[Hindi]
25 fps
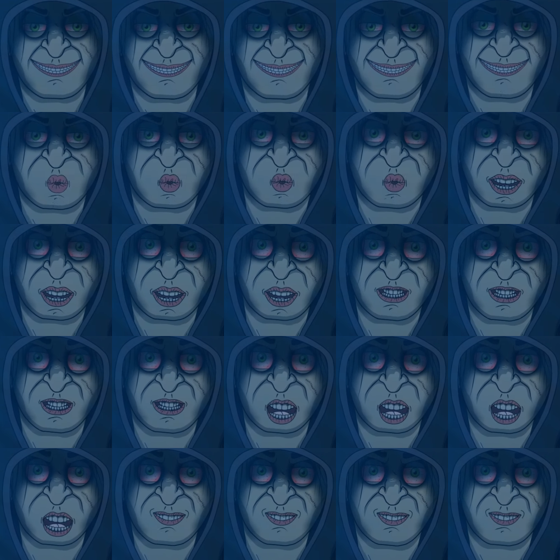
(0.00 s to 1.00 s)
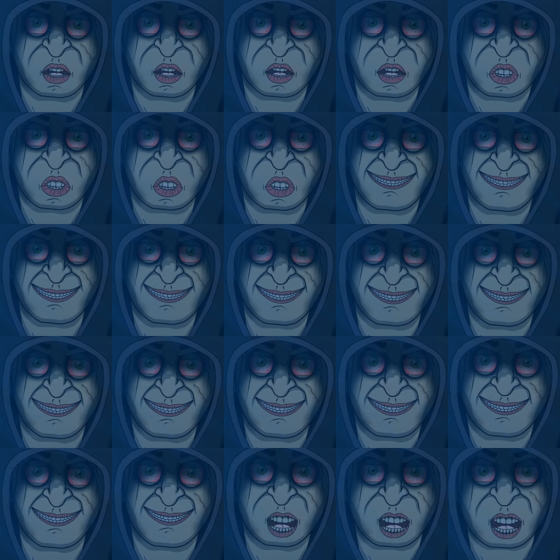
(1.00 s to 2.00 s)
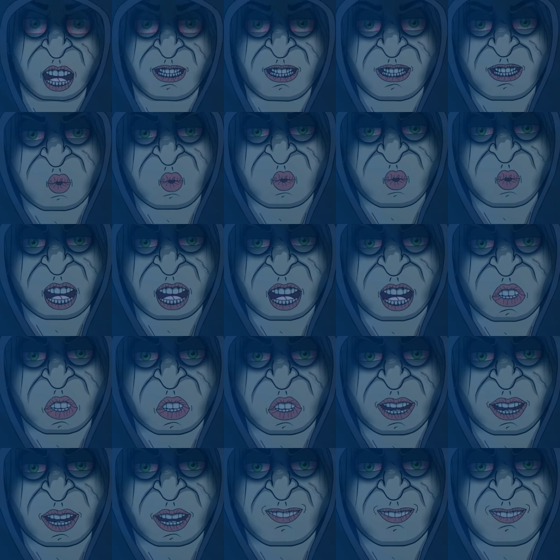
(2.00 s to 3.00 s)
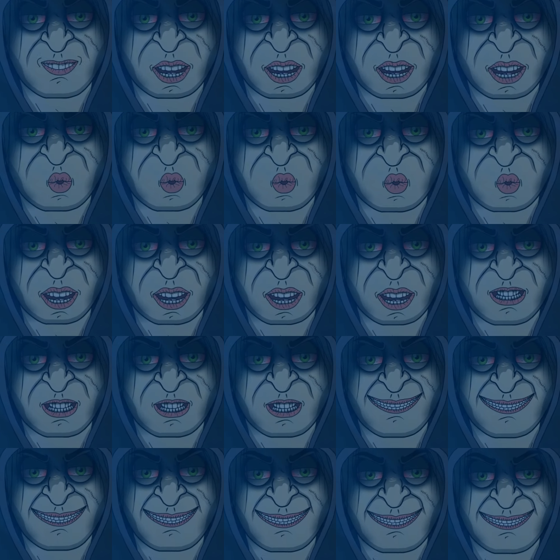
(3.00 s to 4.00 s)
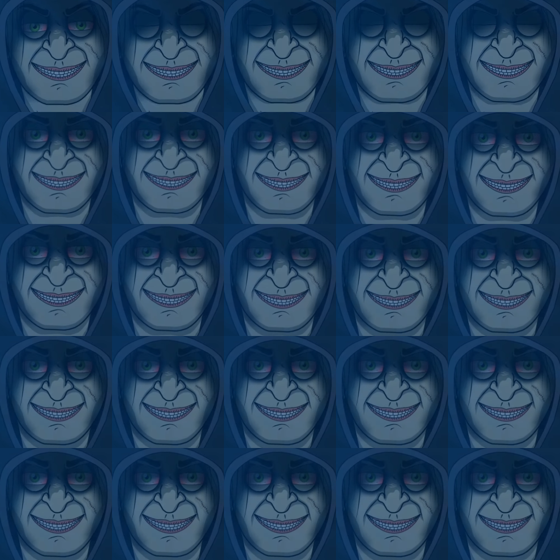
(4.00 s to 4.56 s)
तुम्हारी किस्मत अच्छी है मैडम इसलिए मैं तुम्हारे दूसरे सवाल का जवाब दे